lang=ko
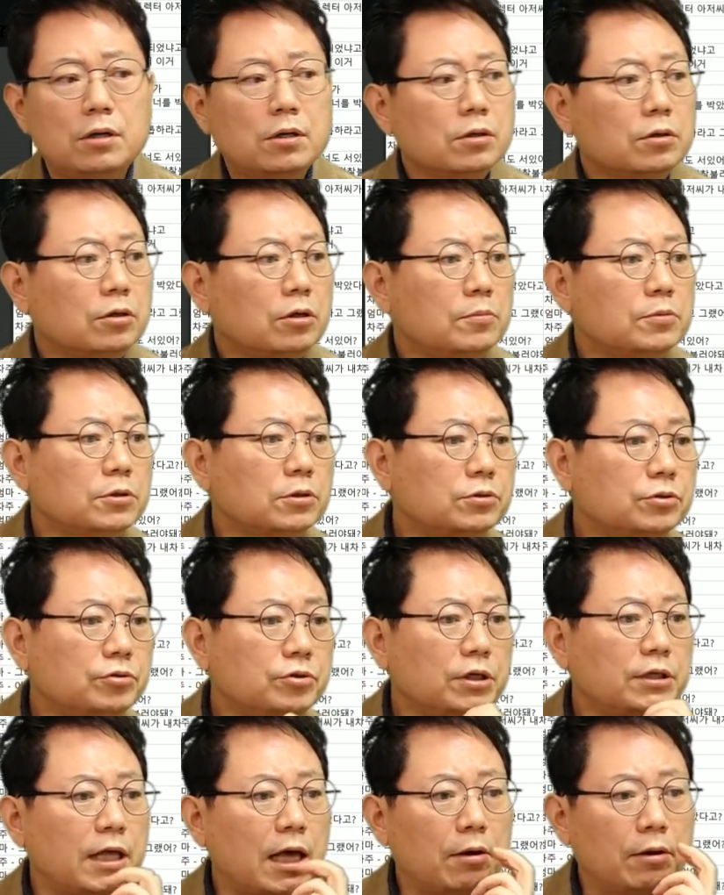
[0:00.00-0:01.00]
그러면서 그
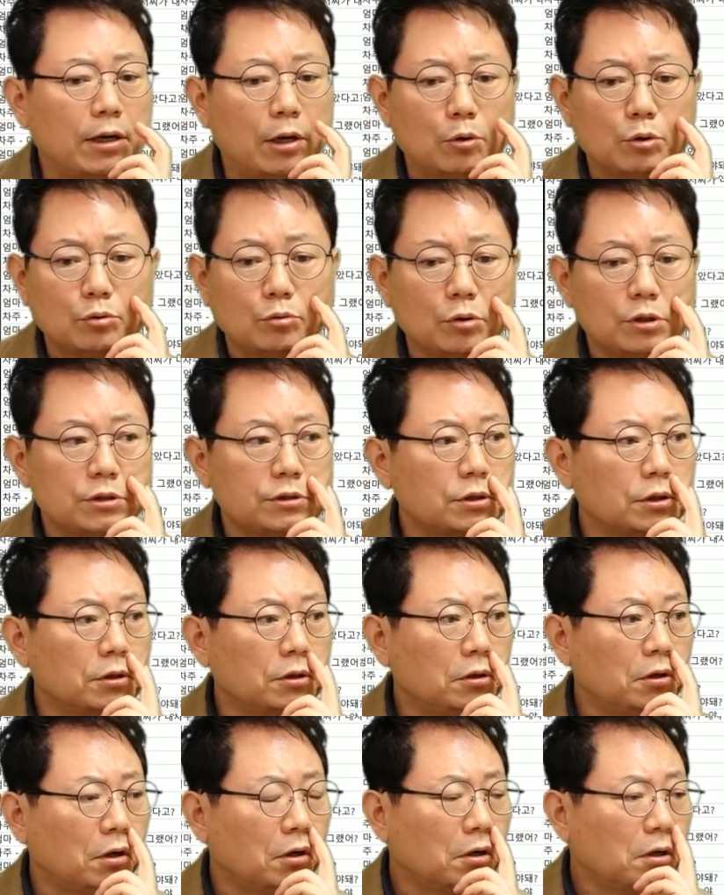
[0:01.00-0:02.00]
뒤에 대화 내용이 또
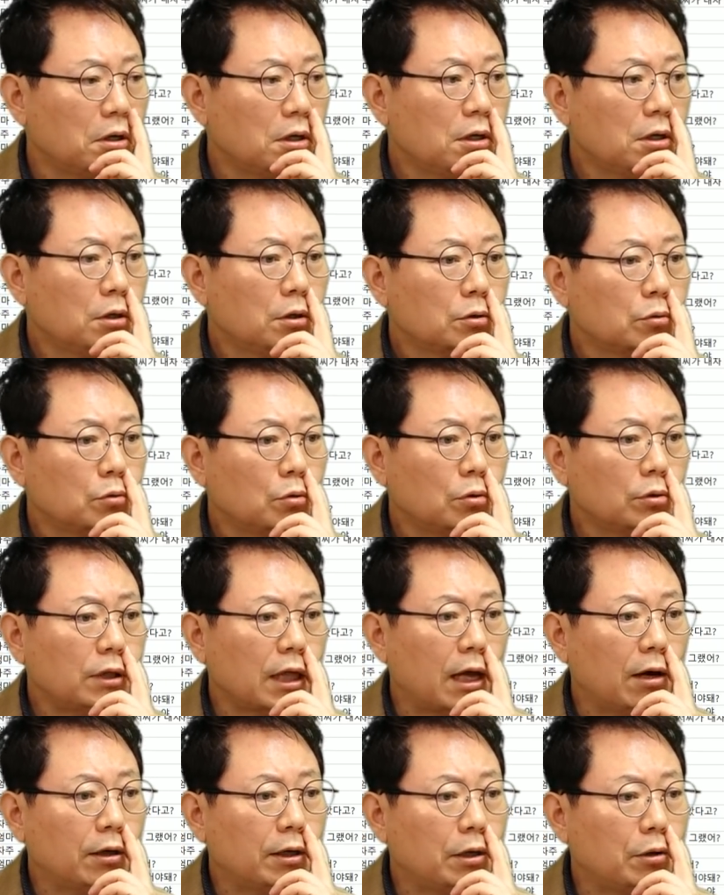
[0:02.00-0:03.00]
있어요. 또
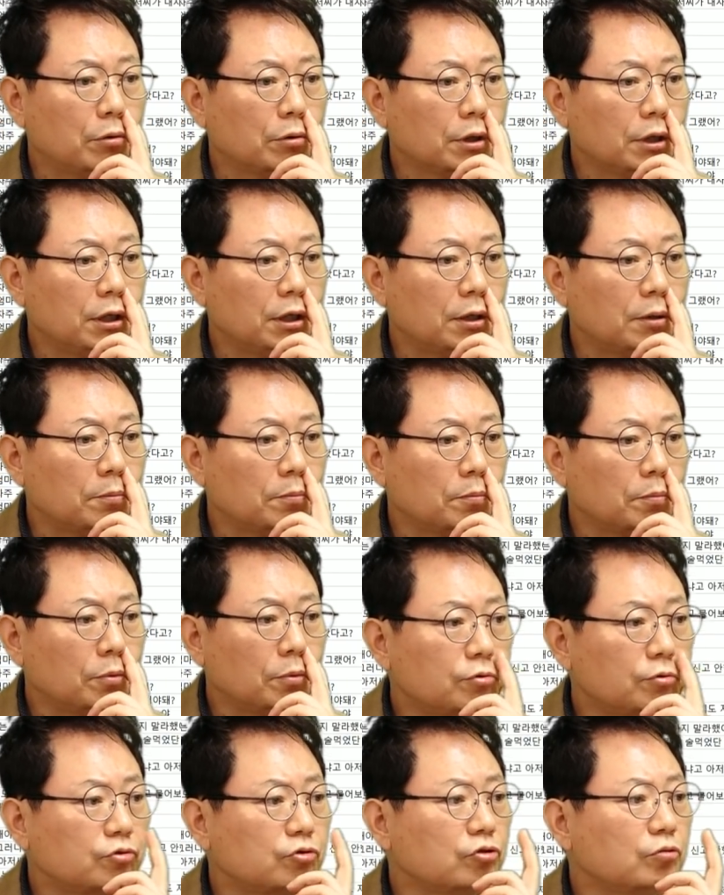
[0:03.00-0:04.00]
대화 내용이
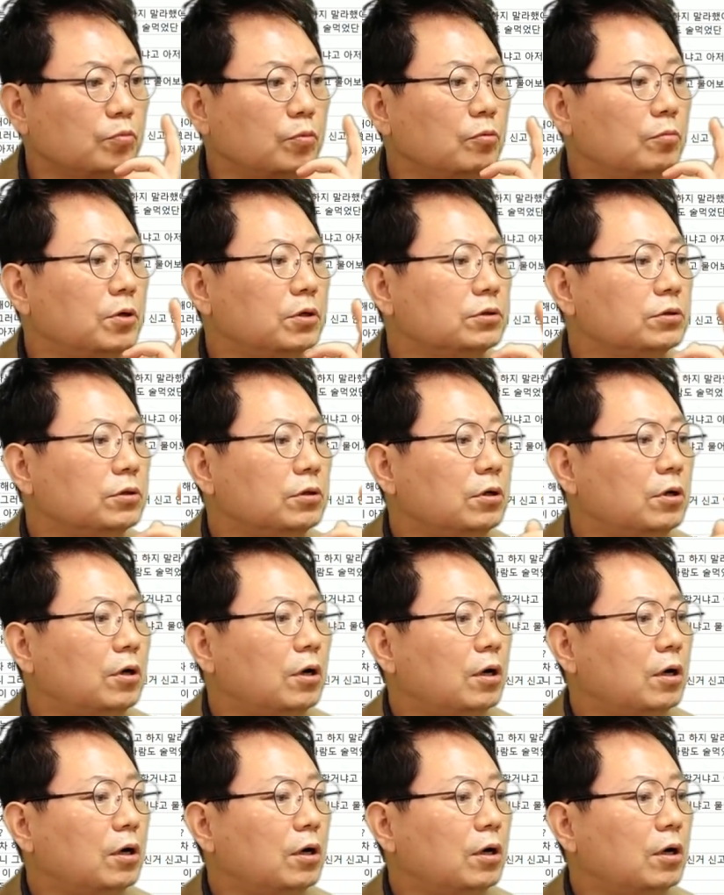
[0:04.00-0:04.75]
쭉 보면요.